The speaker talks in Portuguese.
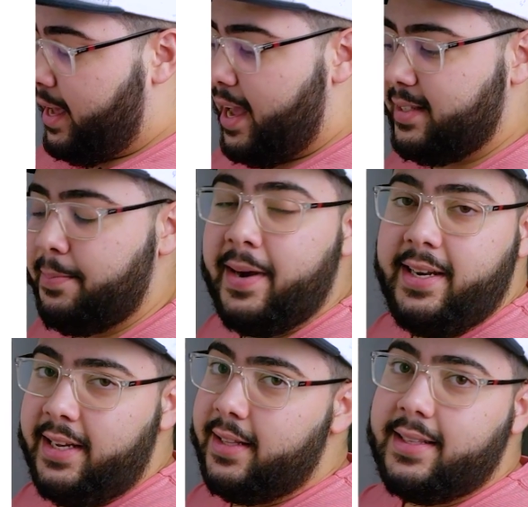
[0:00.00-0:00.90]
Essa
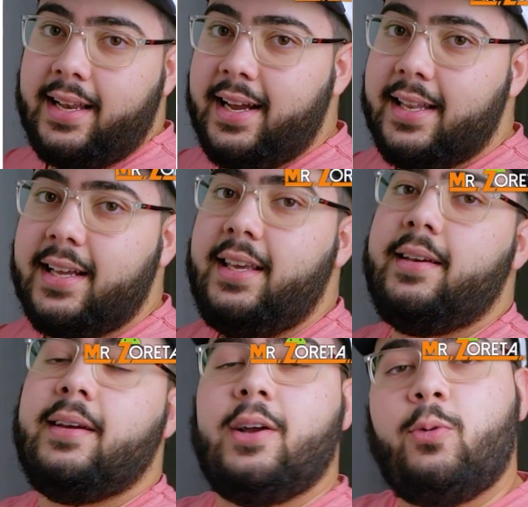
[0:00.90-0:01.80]
perninha está ligada aqui.
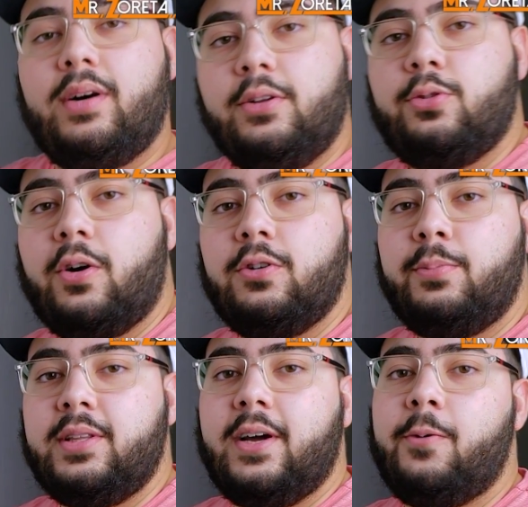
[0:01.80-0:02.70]
Quando eu toco no
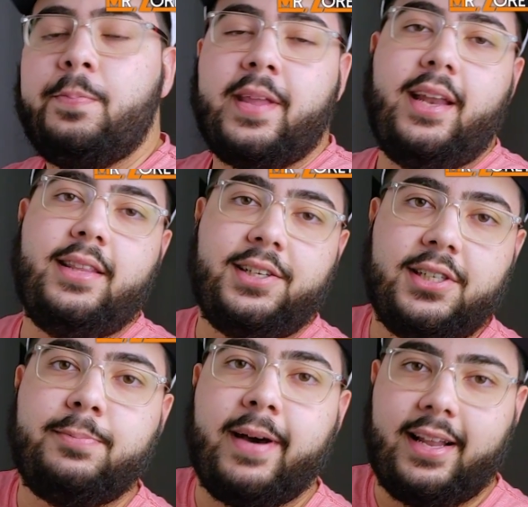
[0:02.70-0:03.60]
botão, ele deixa
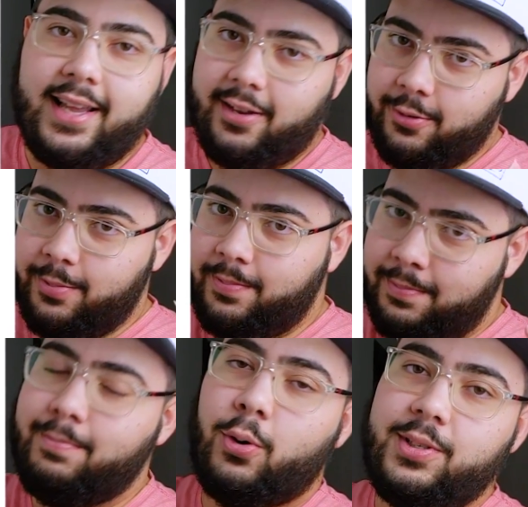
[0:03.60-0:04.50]
esse paralelo
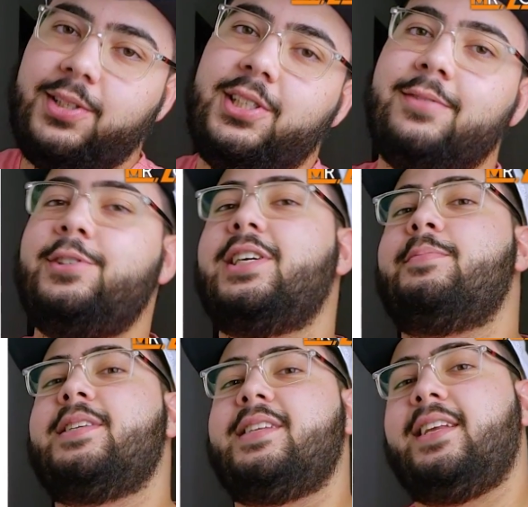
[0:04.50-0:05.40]
positivo,
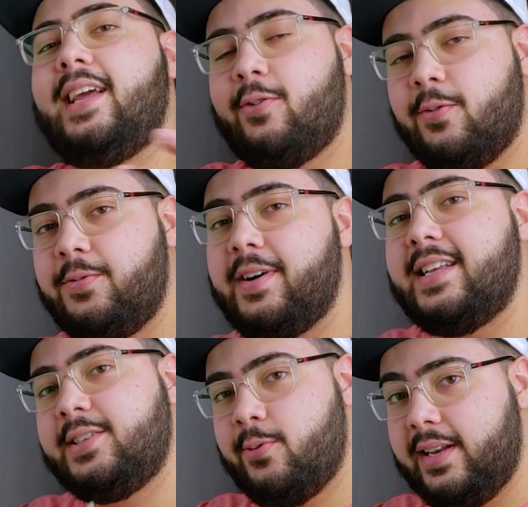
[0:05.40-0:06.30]
digamos assim, né, com
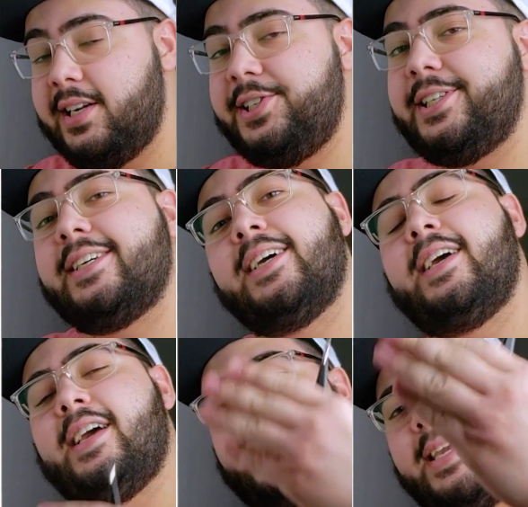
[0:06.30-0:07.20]
fase, com energia,
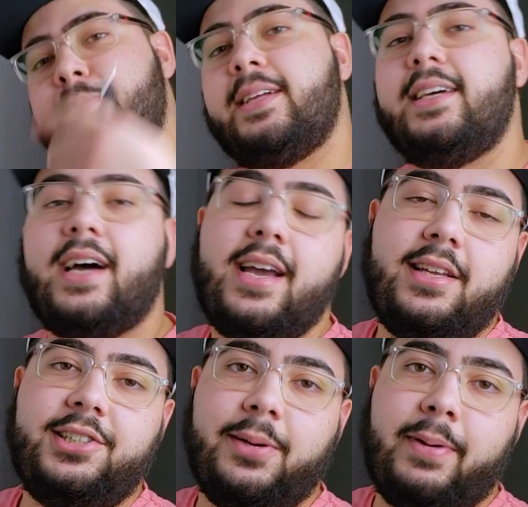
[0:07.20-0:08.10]
e manda a
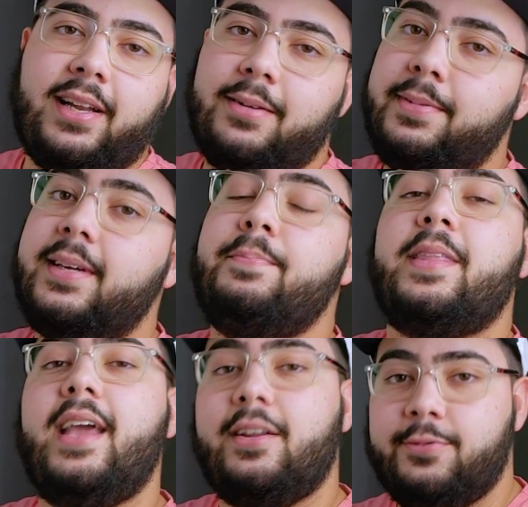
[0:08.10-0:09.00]
energia para a lâmpada
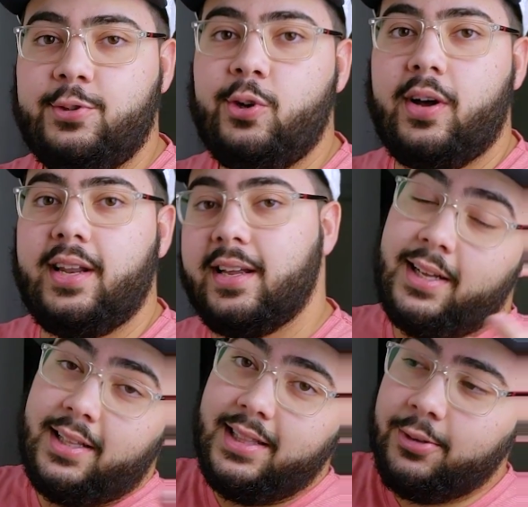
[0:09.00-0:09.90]
e ela funciona.
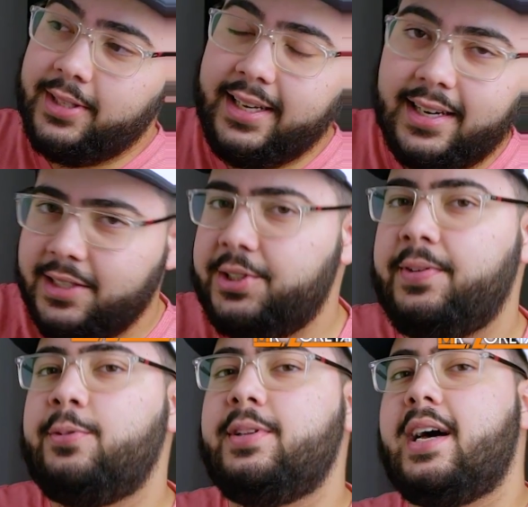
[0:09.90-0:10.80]
Não tem grandes
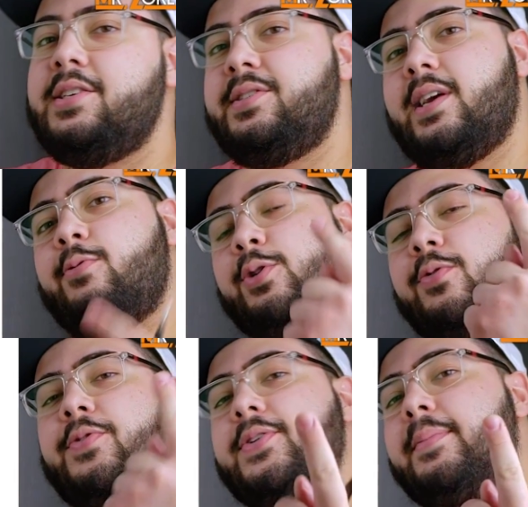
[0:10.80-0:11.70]
dificuldades, é o único
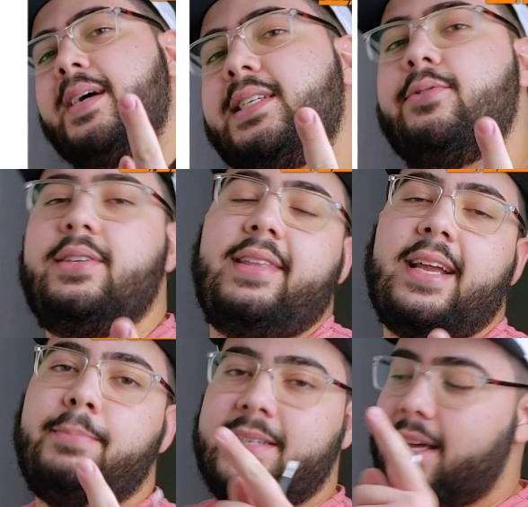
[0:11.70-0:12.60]
fio a que você vai ter
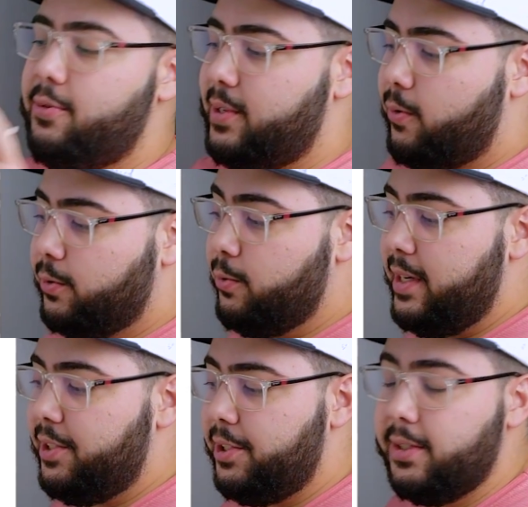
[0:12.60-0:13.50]
que passar no seu
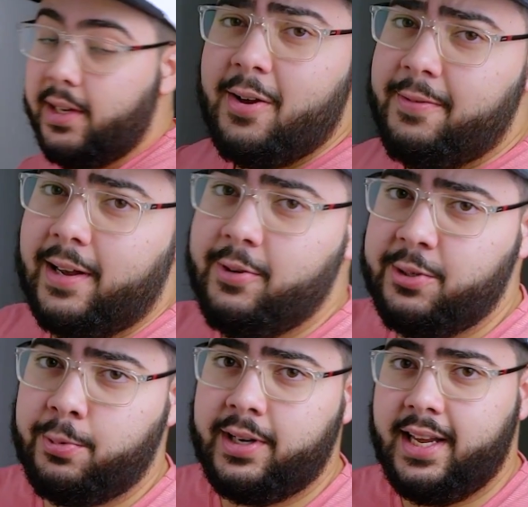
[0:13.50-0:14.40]
conduíte. Falo
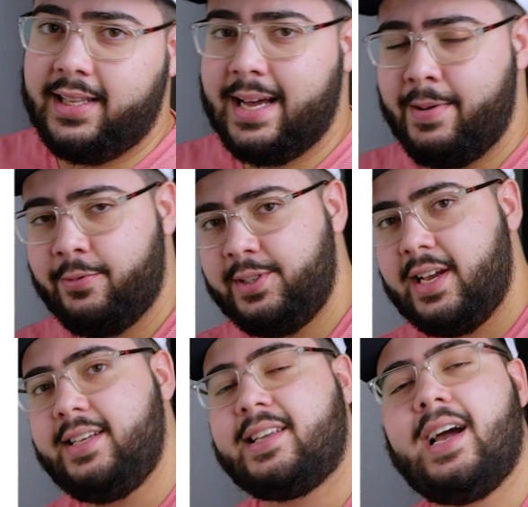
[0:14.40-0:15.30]
isso porque dá para você
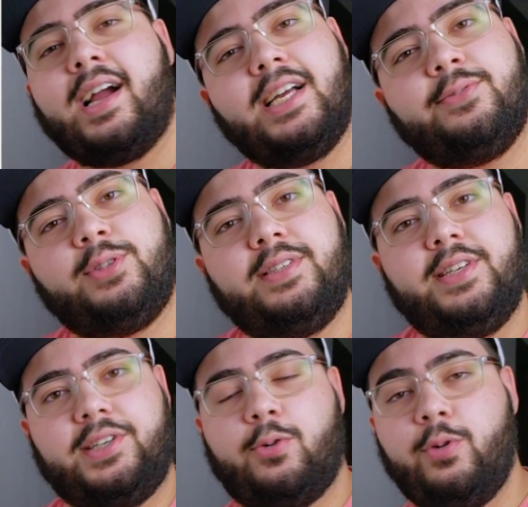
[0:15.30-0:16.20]
arriscar caso você
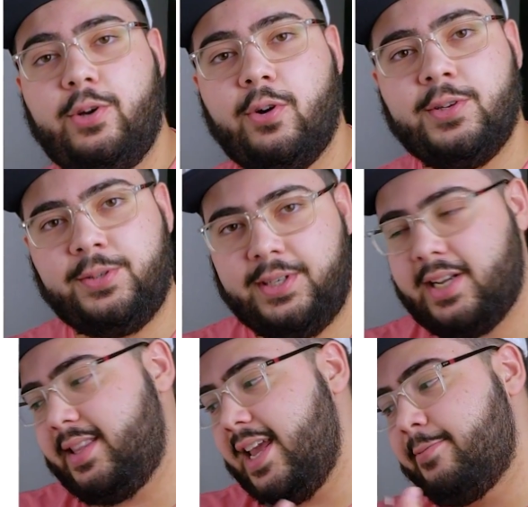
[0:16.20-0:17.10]
seja curioso e já
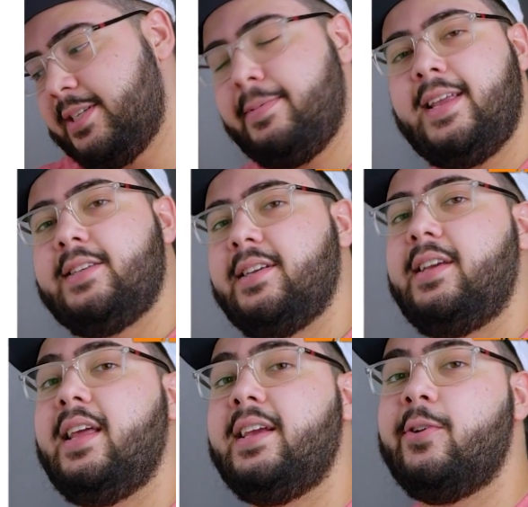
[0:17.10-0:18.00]
tenha uma experiência que
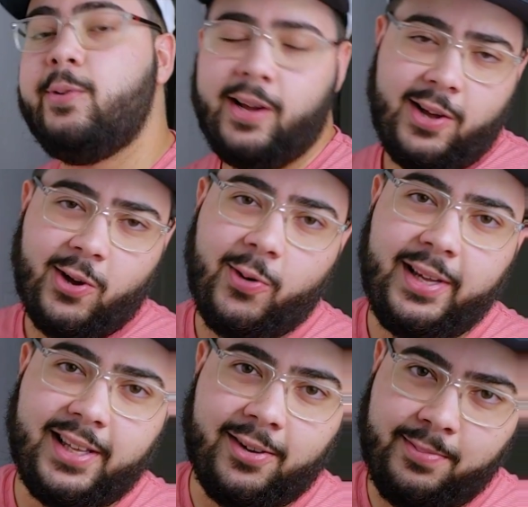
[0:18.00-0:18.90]
nem eu, ou
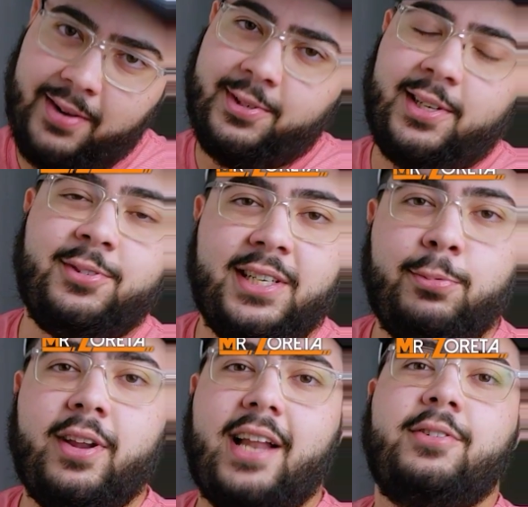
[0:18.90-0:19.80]
então para você não ser
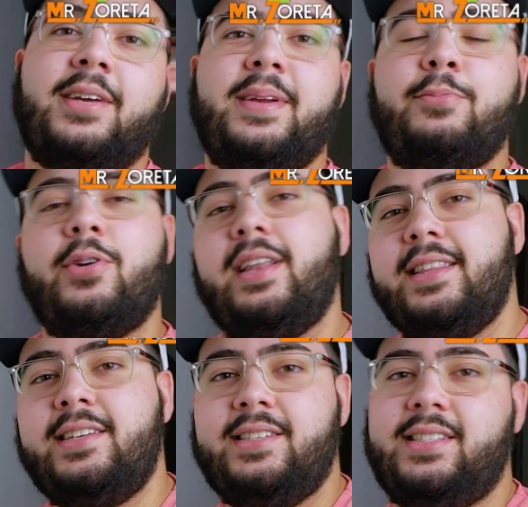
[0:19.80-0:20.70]
explorado também por um
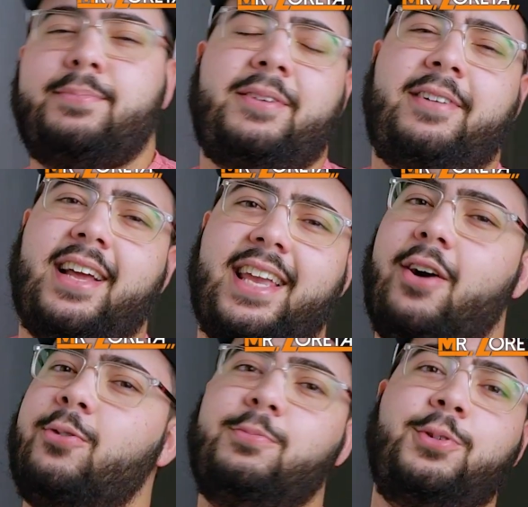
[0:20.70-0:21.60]
eletricista para falar que é
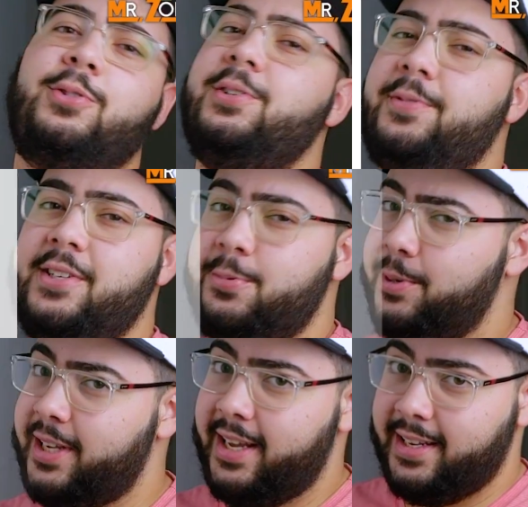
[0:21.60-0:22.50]
algo muito difícil,
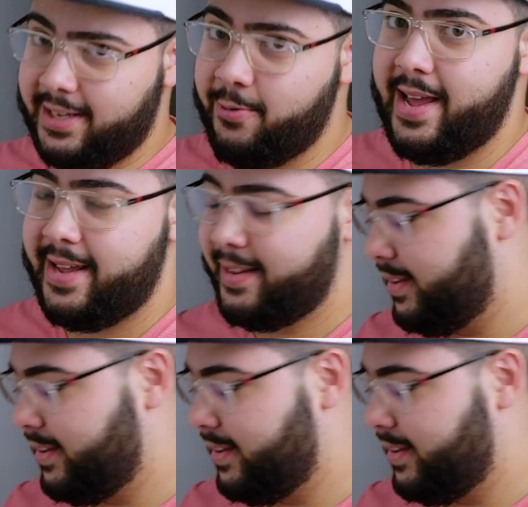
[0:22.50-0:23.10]
porque não é.